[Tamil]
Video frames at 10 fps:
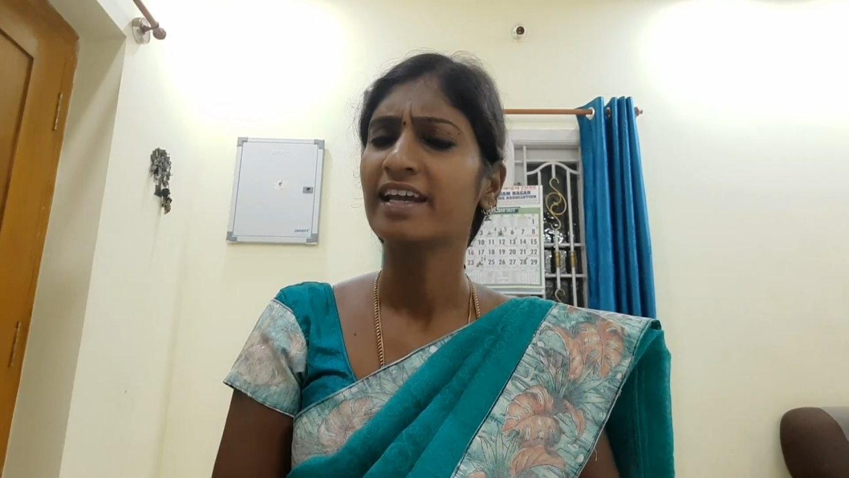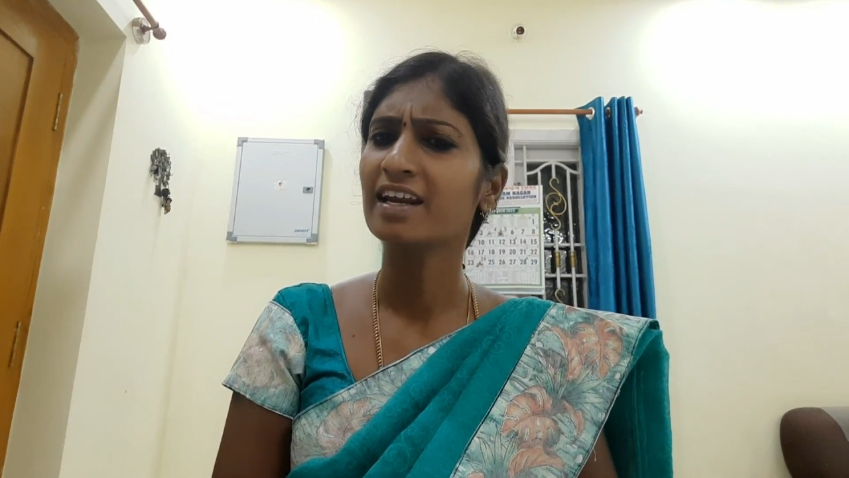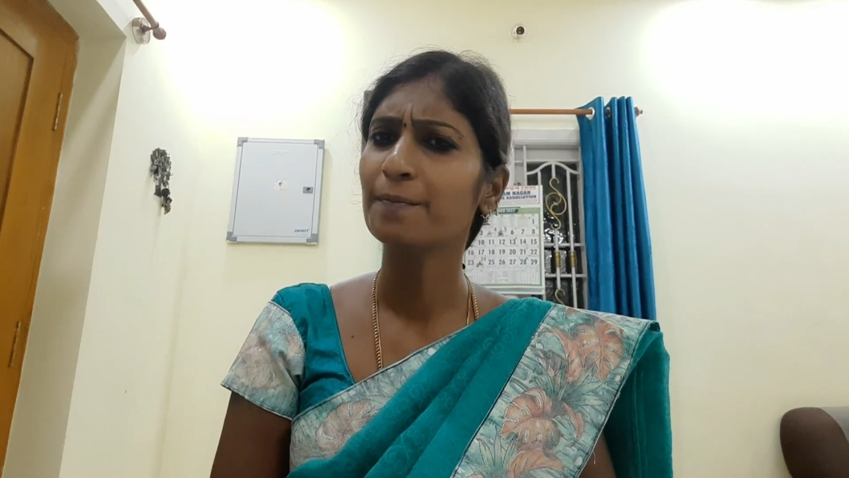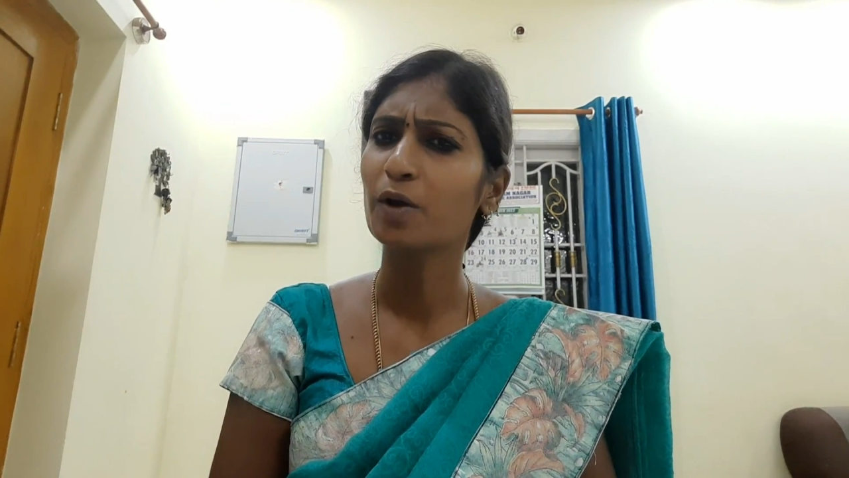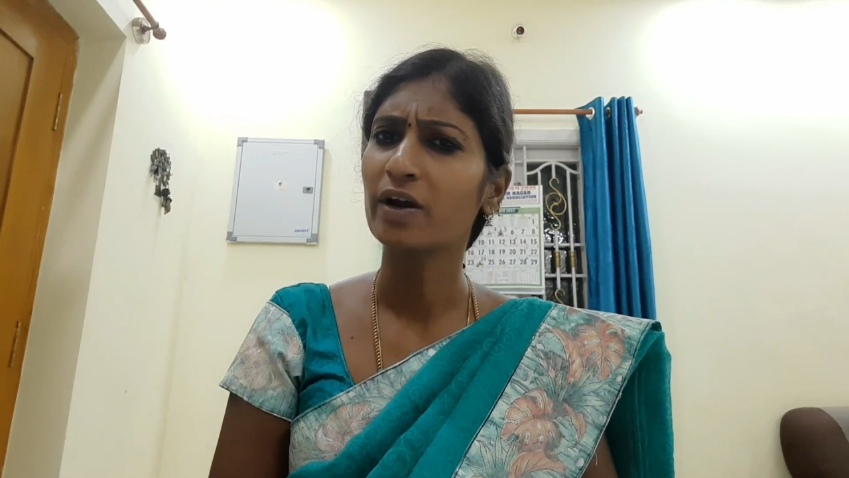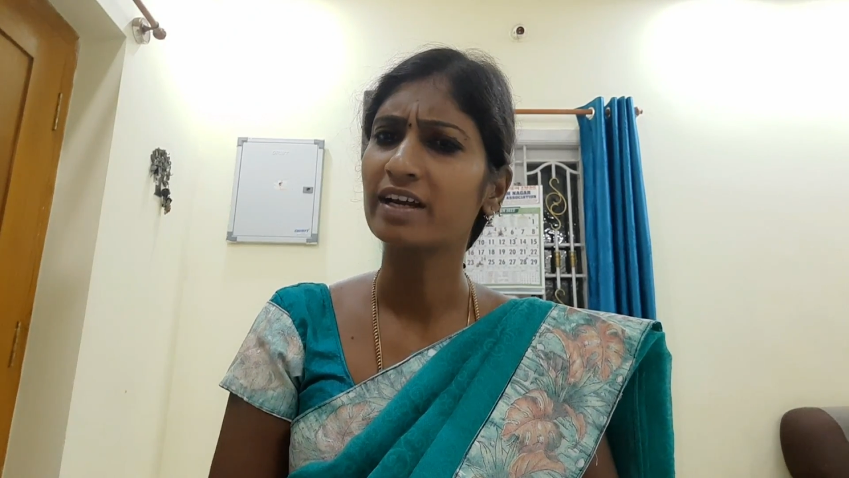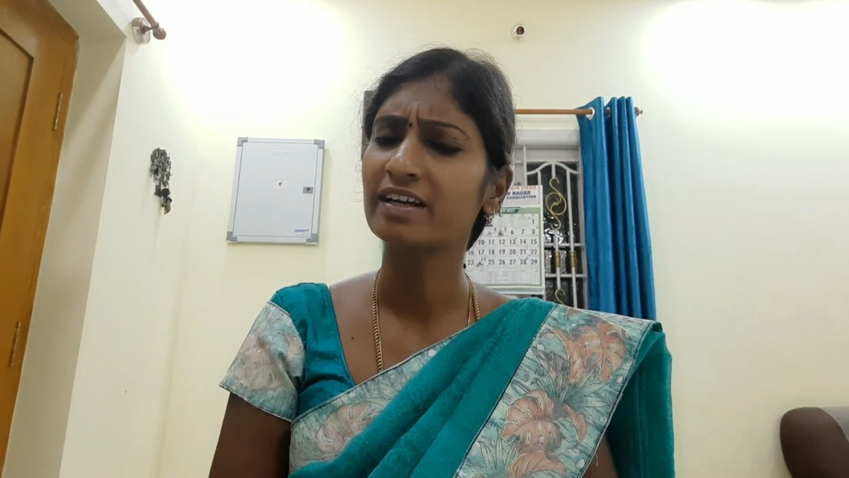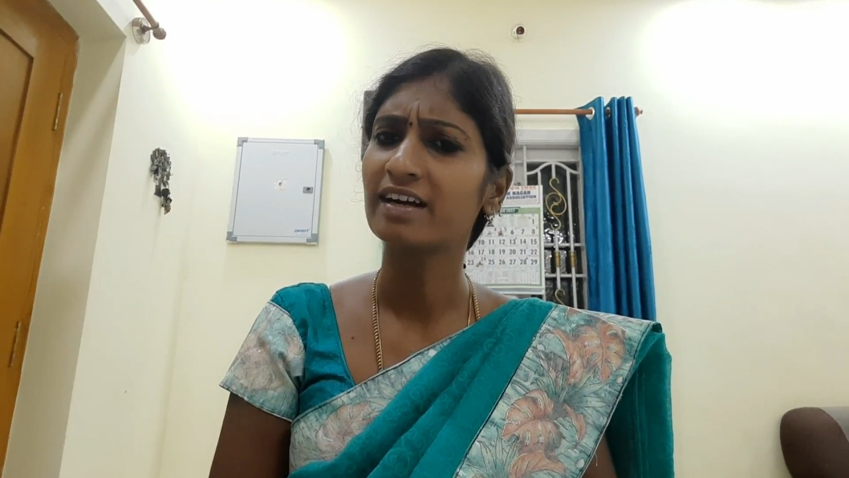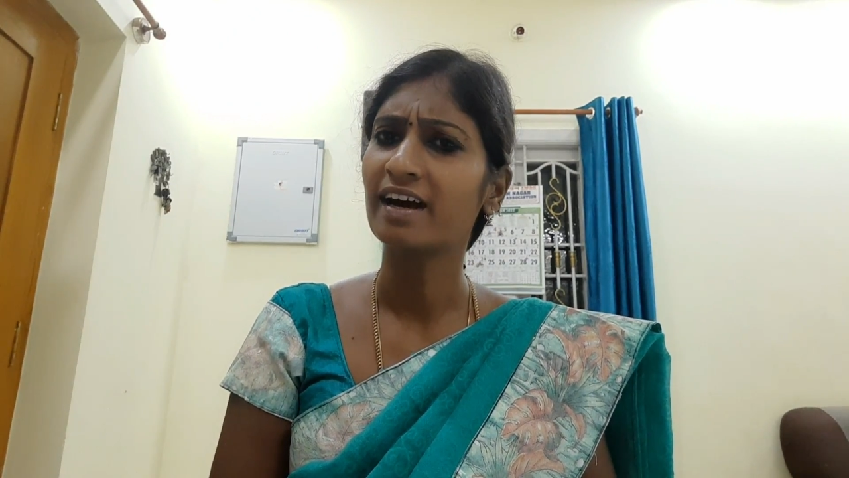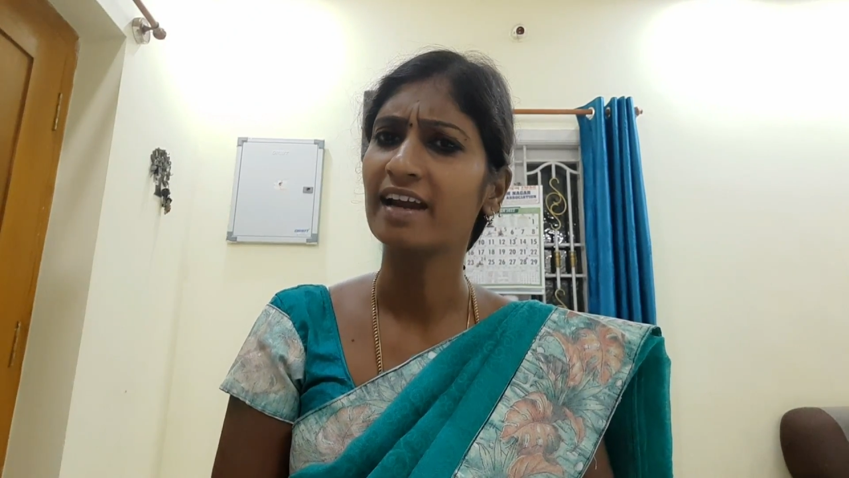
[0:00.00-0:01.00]
என்ன
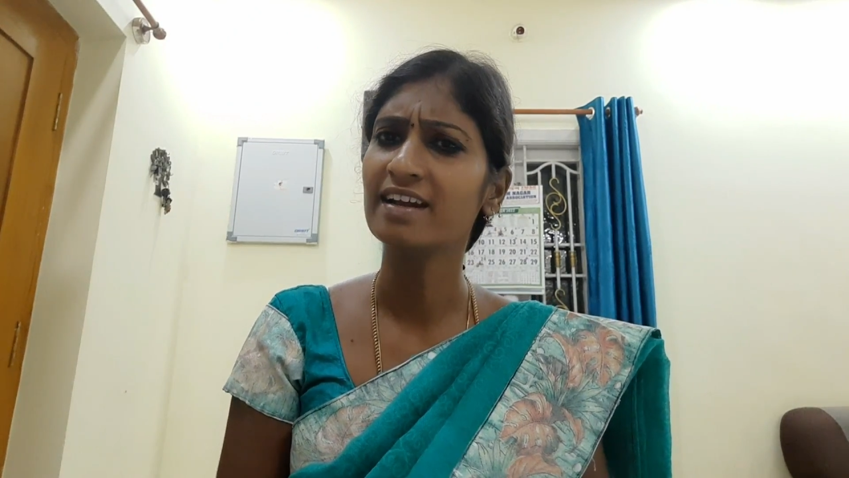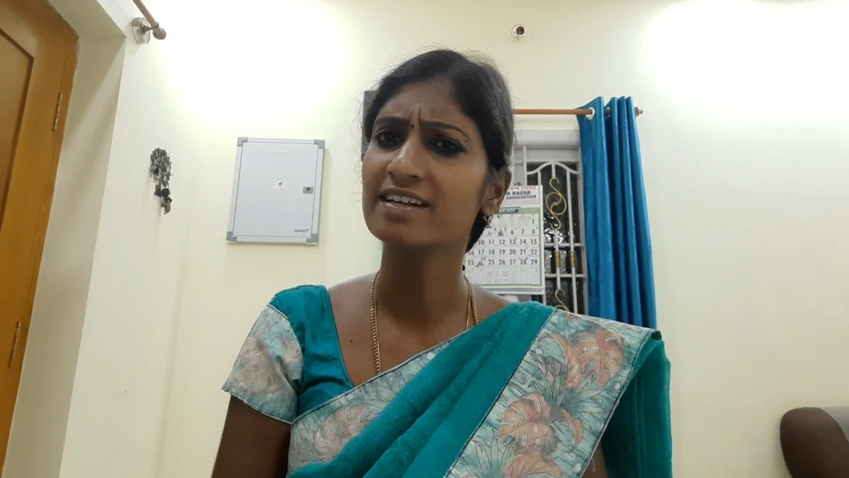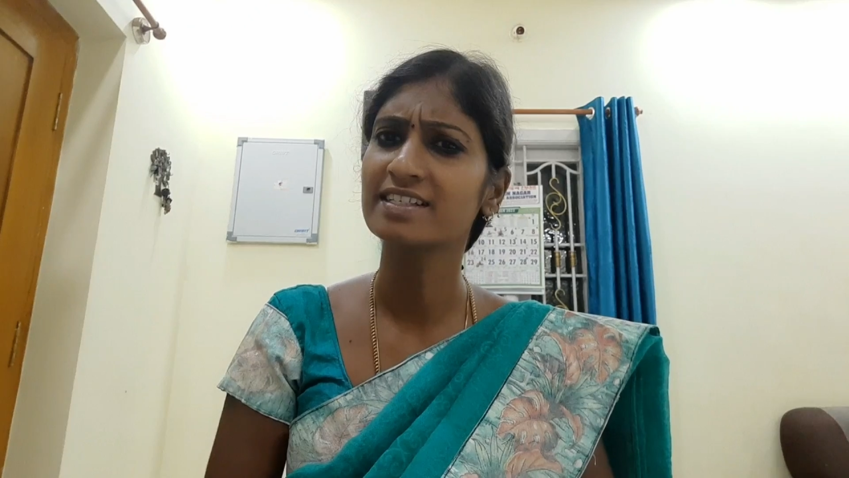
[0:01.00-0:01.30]
ப்ராடக்ட்டு என்ன